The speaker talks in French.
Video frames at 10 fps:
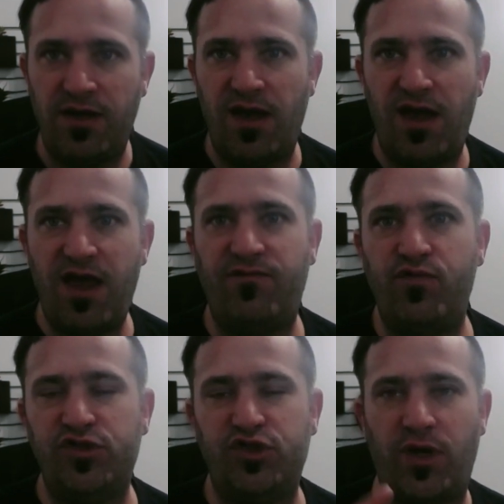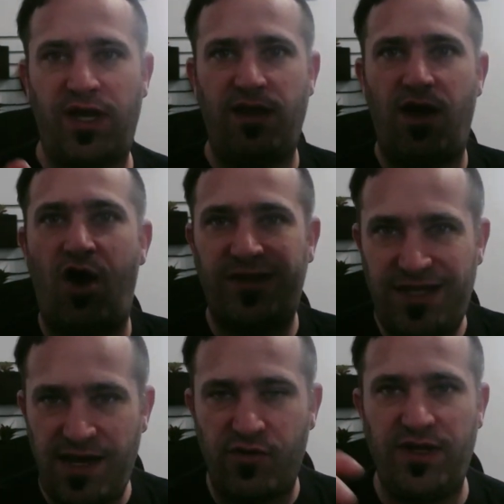et vous serez en
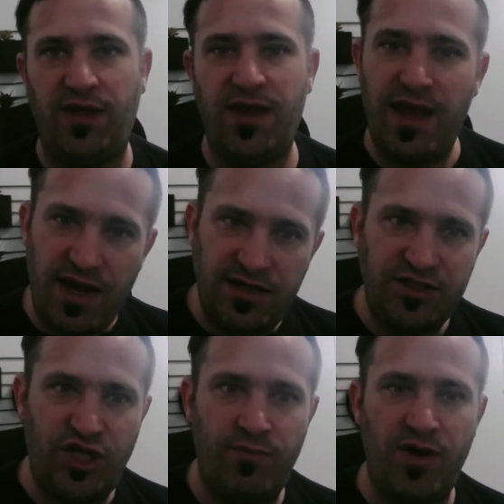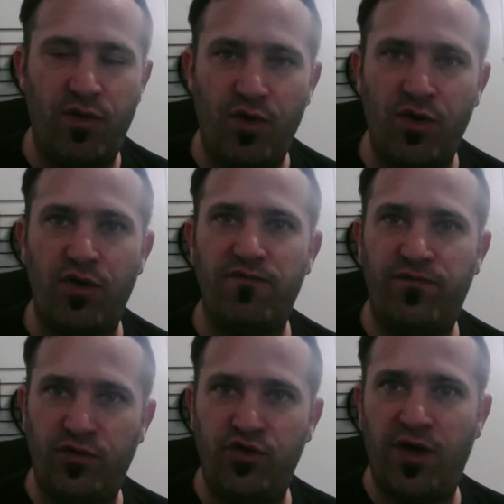théorie Éligible au
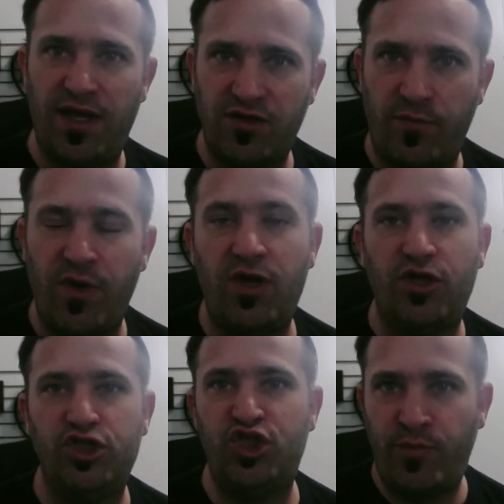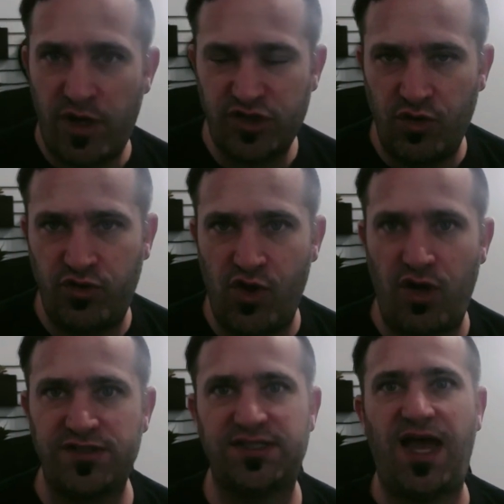futur airdrop. Je pense en
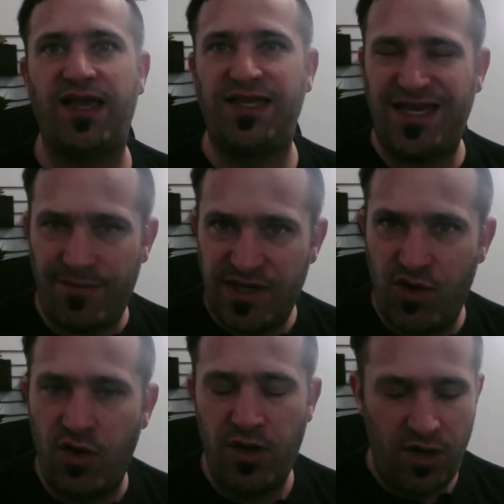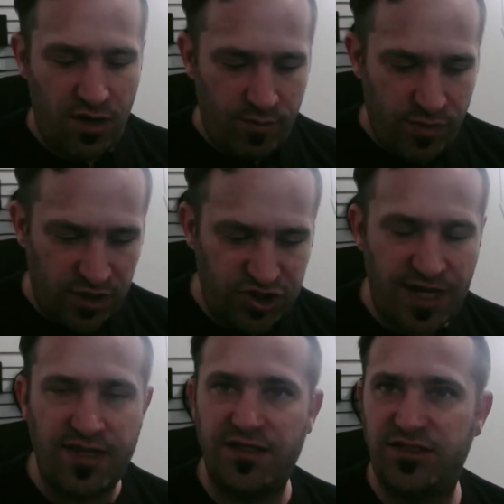l'occurrence à Camino,
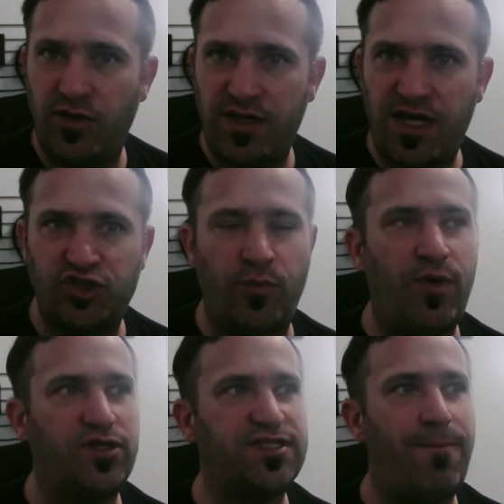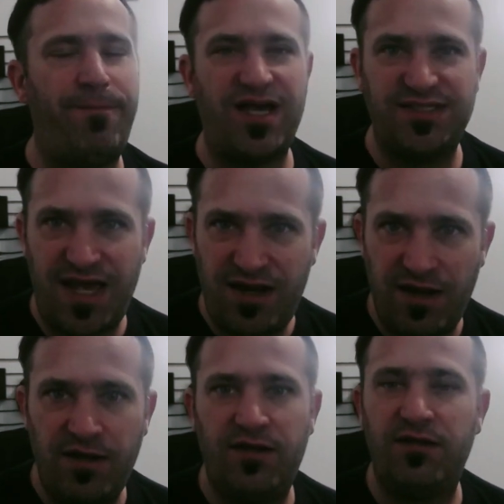Blockchain, Solana, je pense à
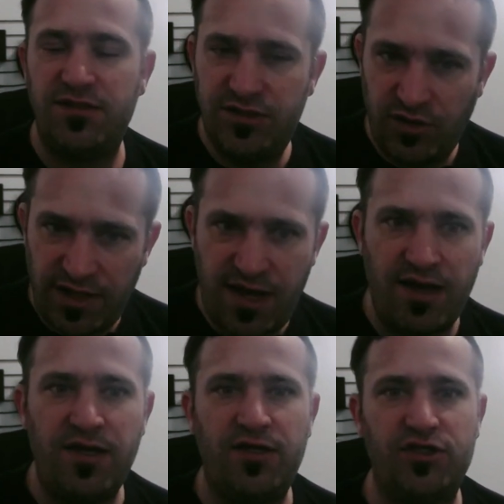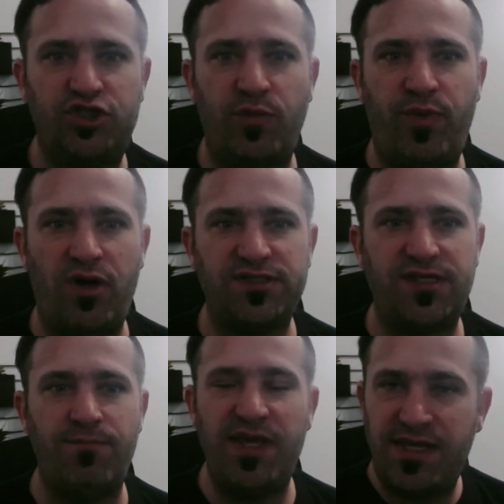Parcel, Solana, je pense
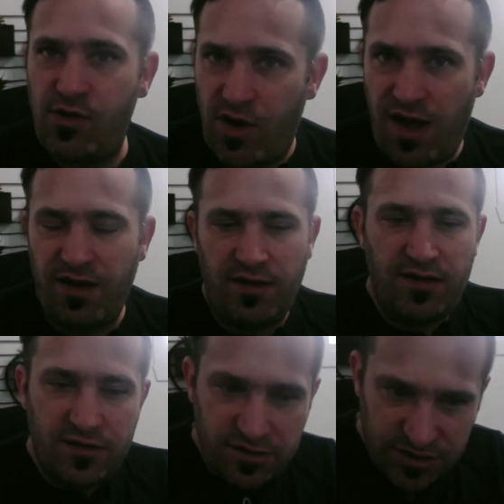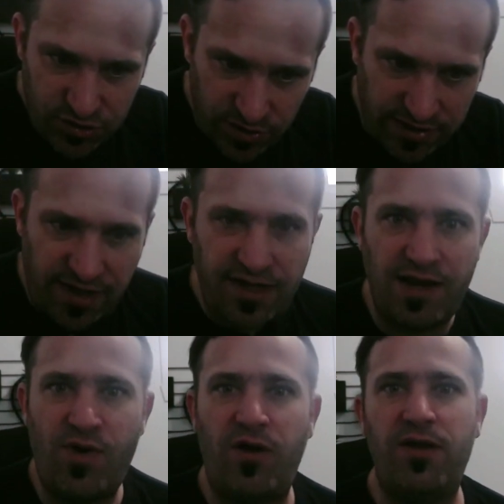à Meteora, Solana
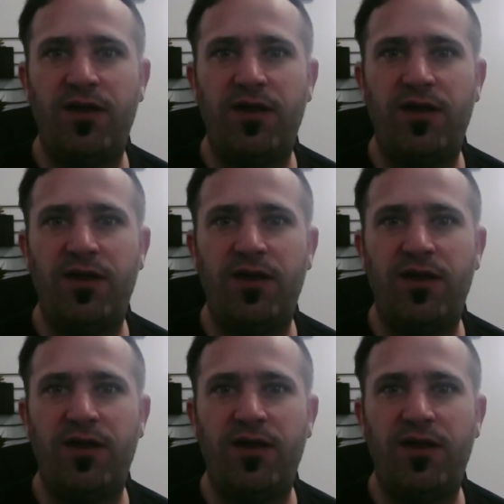également.